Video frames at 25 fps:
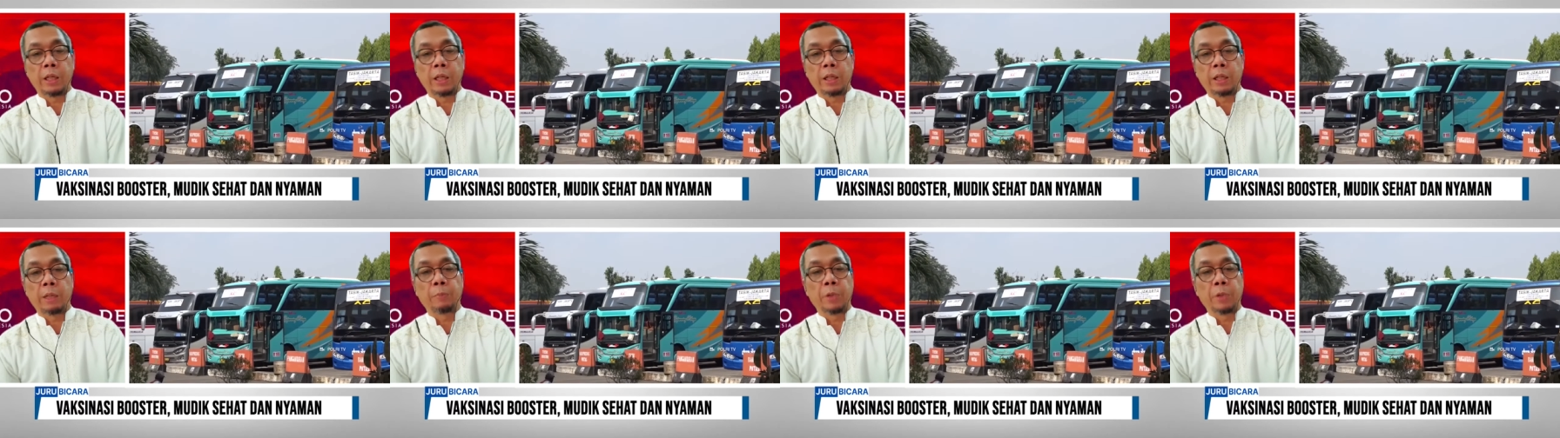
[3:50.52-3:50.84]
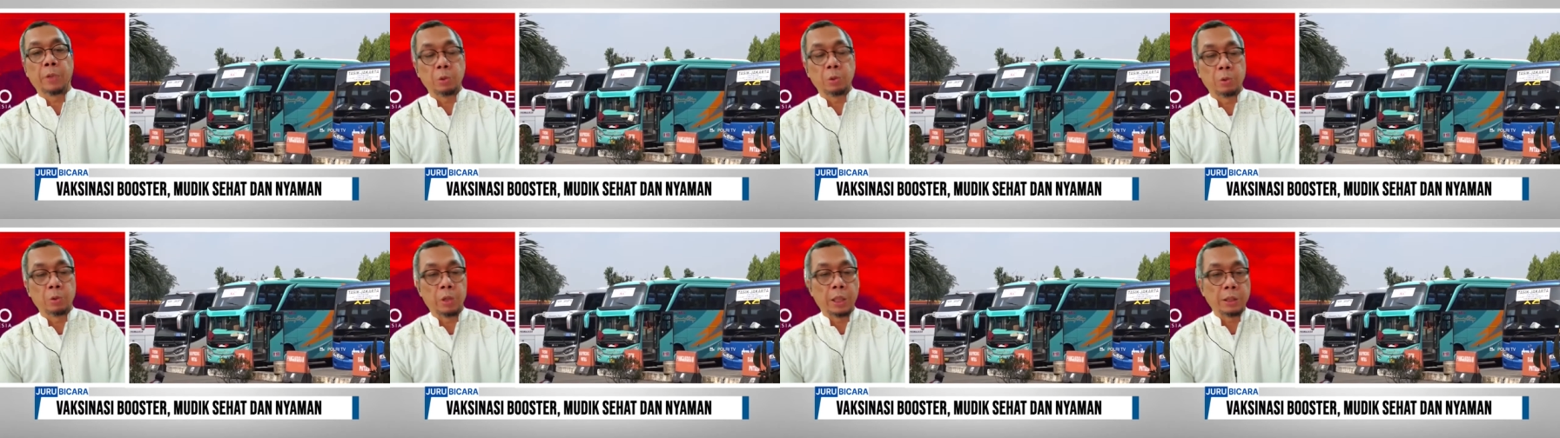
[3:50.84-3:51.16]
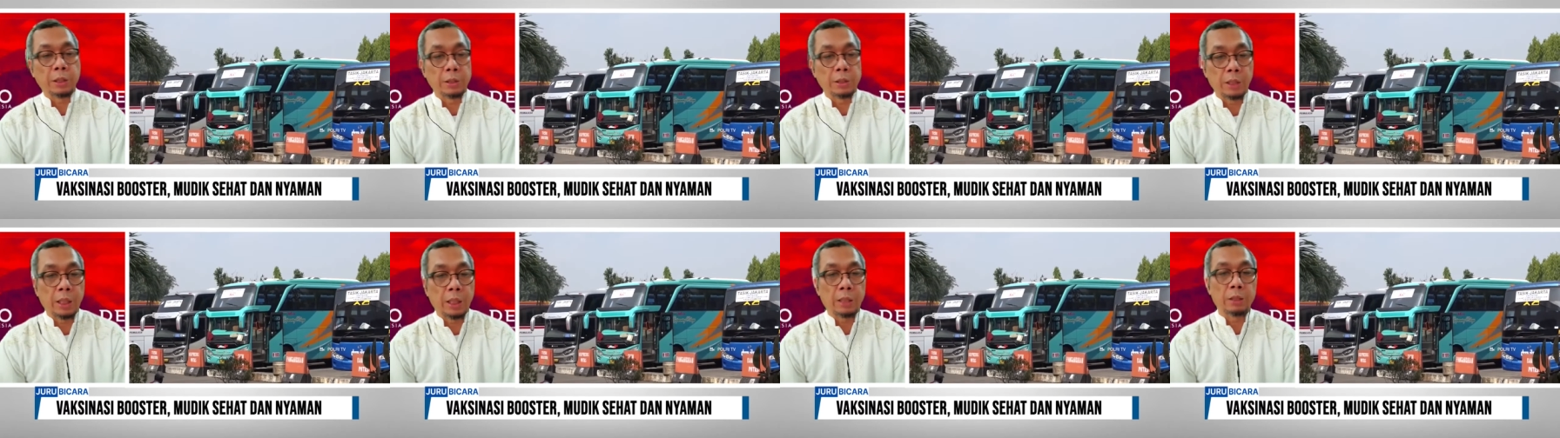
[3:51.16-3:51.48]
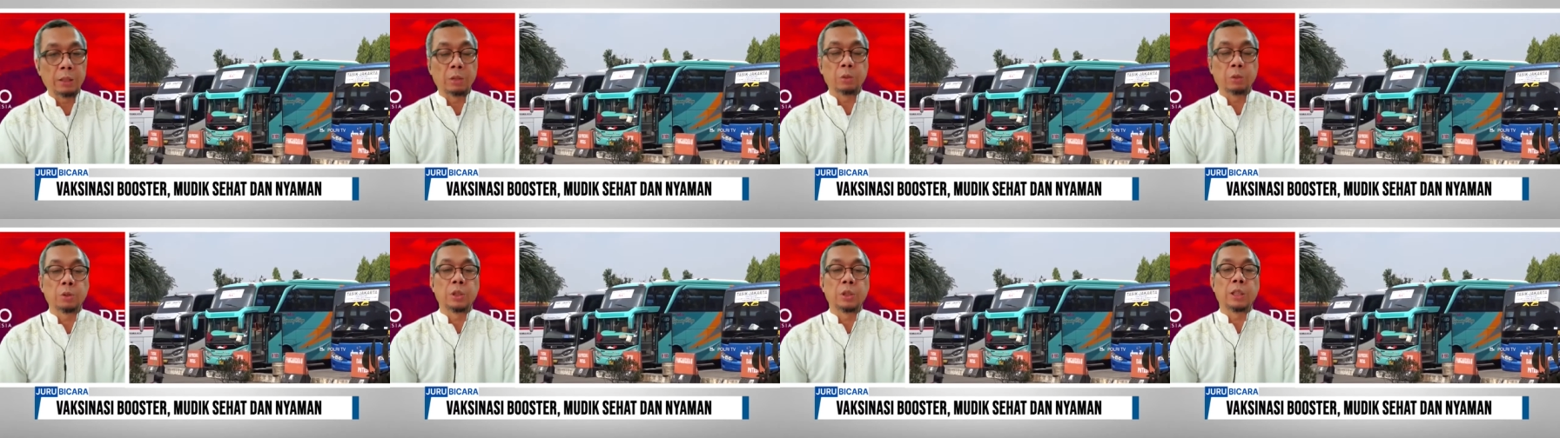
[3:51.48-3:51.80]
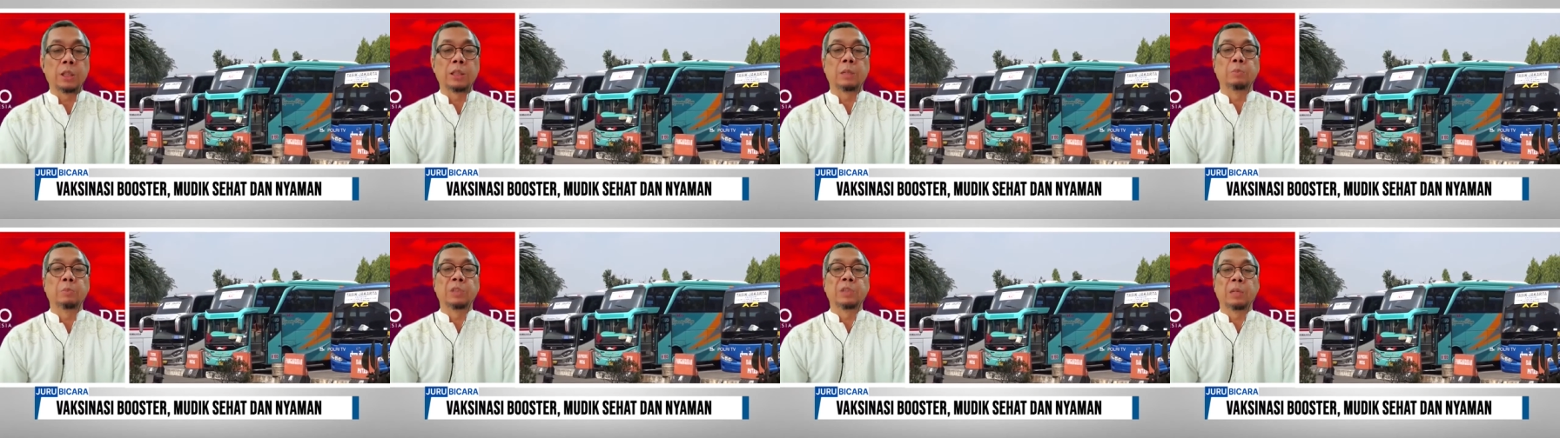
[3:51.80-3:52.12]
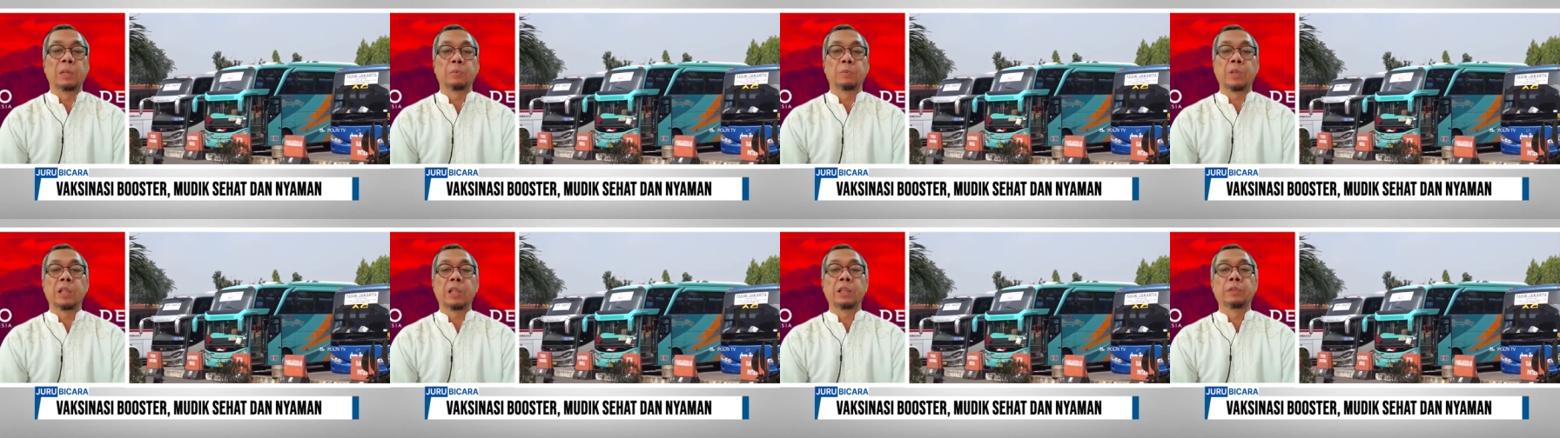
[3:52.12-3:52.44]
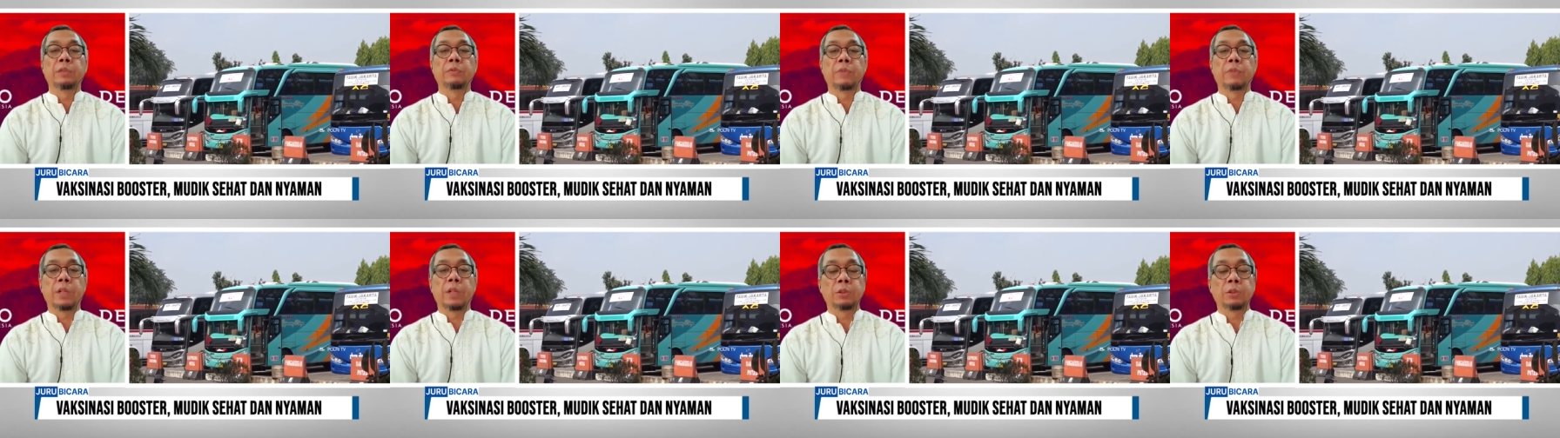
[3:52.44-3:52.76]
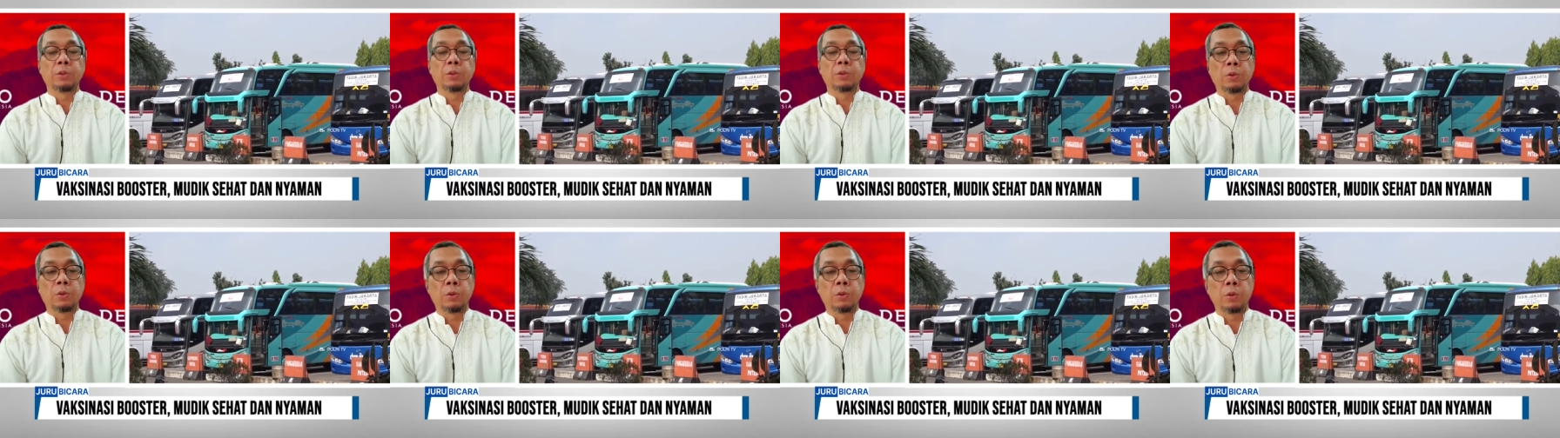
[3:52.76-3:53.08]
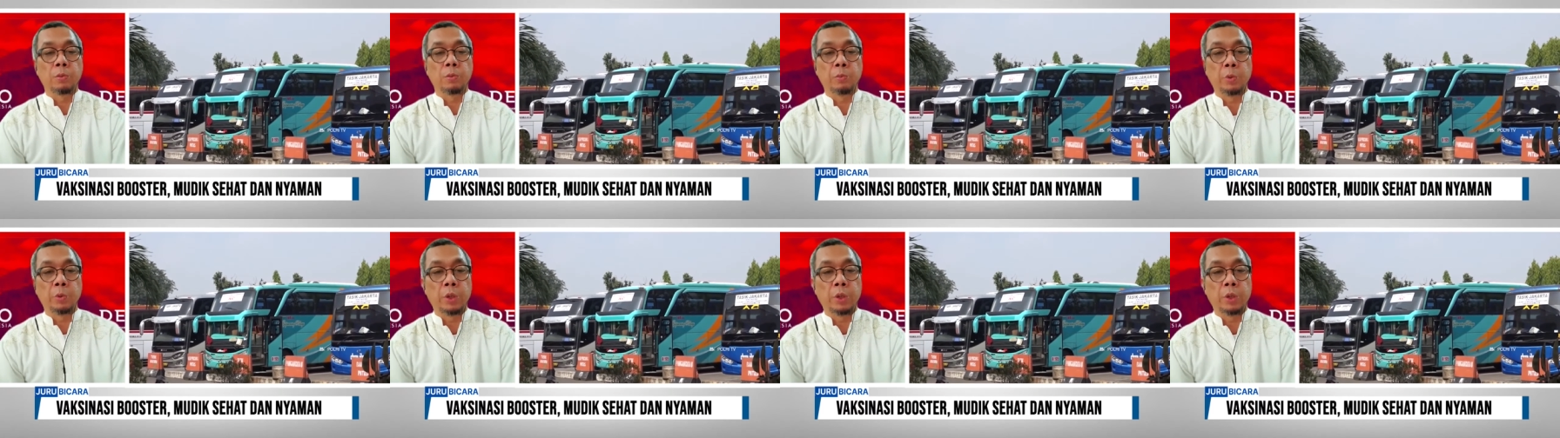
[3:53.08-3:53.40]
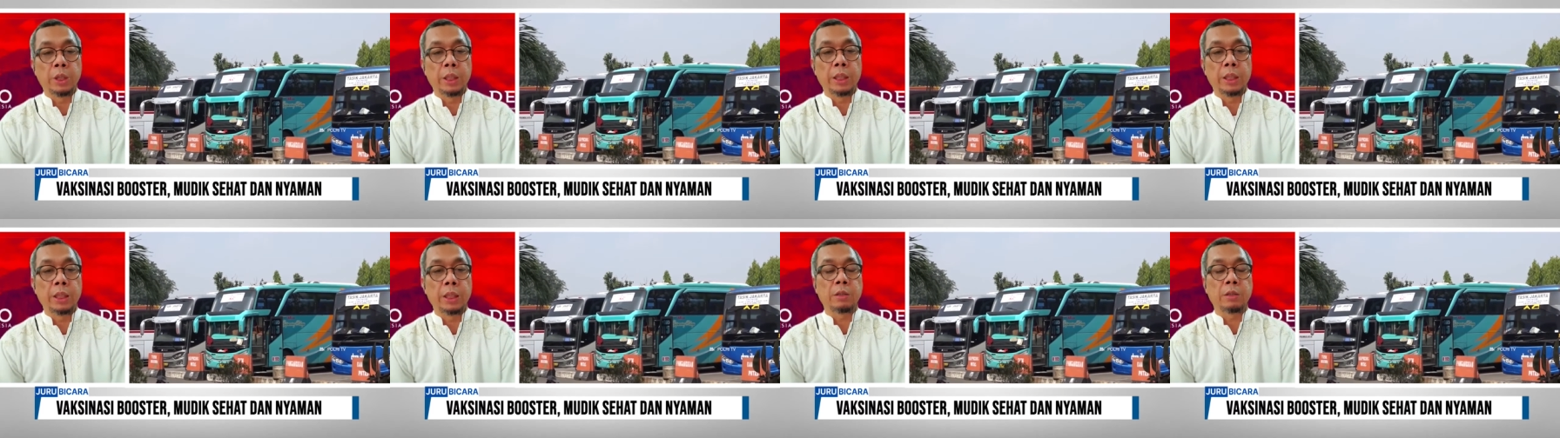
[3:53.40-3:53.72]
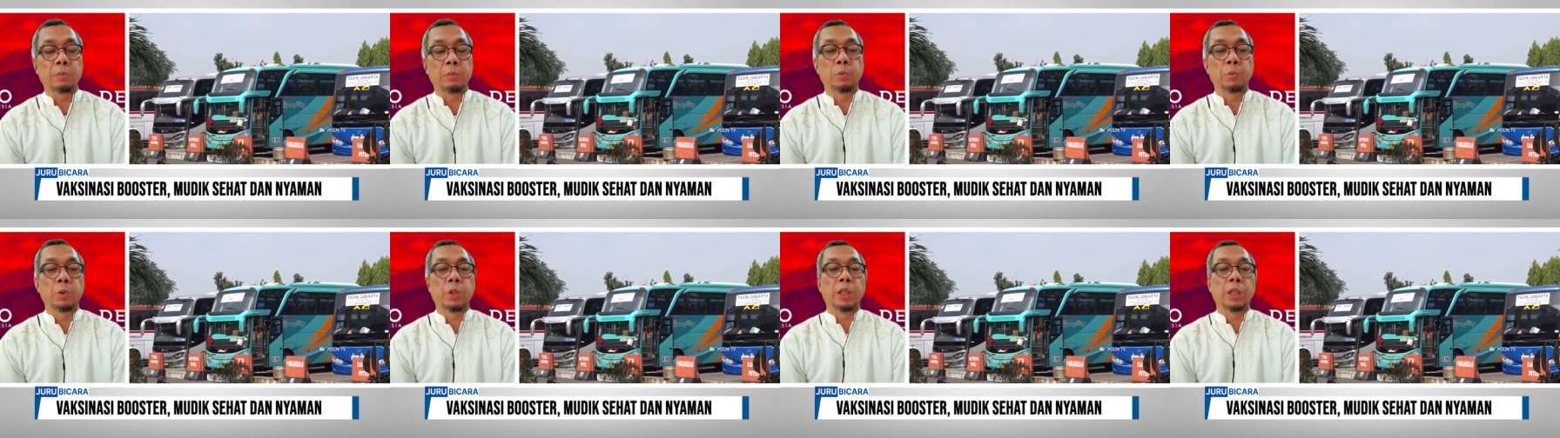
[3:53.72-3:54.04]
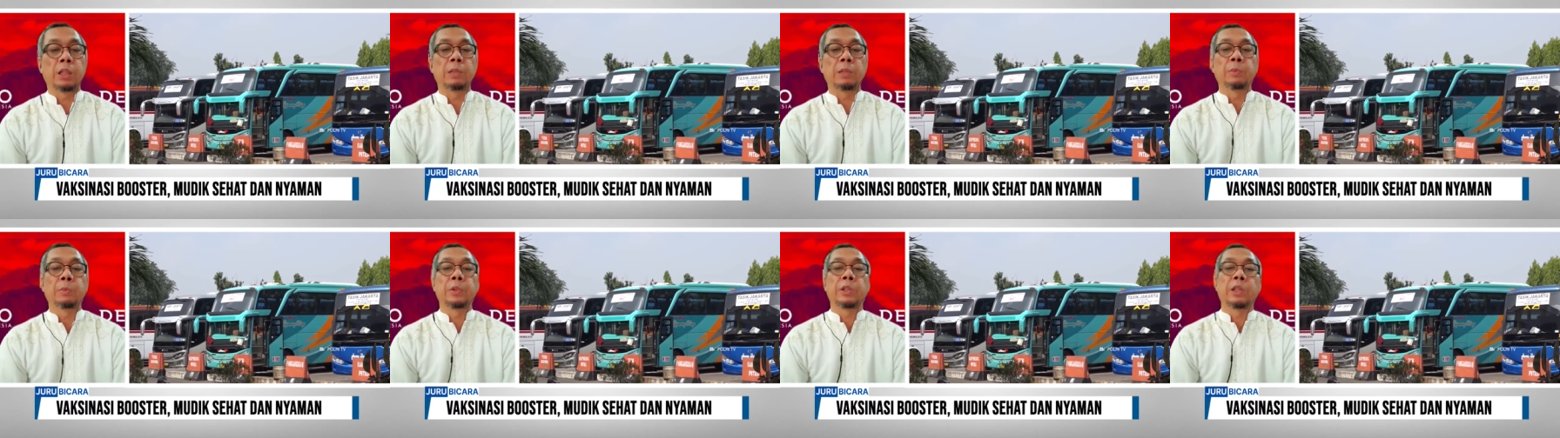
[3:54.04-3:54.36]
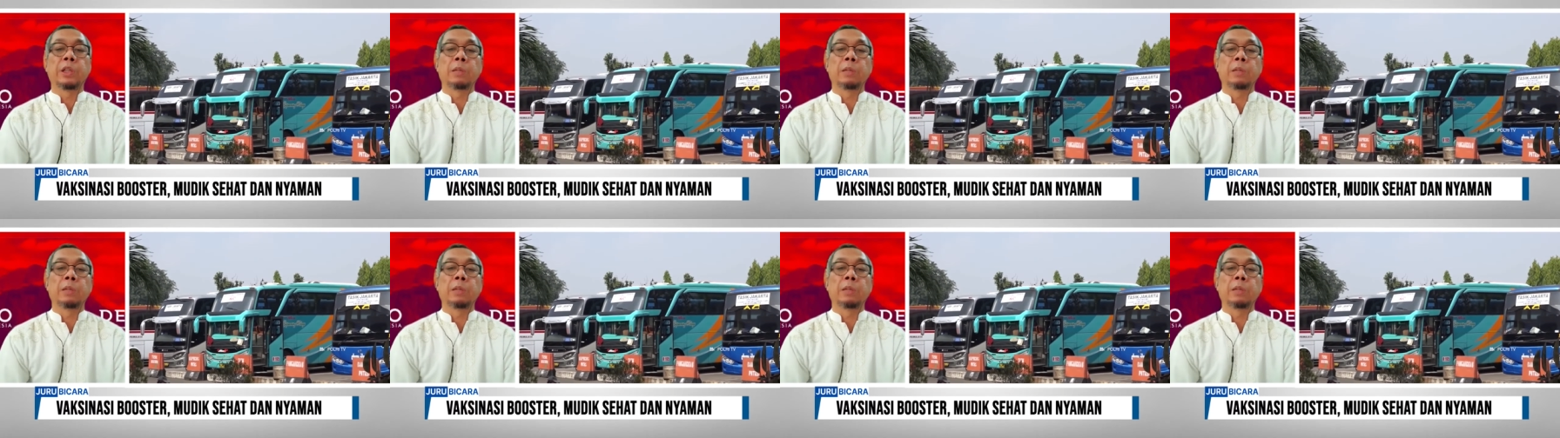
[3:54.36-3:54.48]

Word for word: apa tugasnya tentu saja menyiapkan infrastruktur mudik, kemudian Kementerian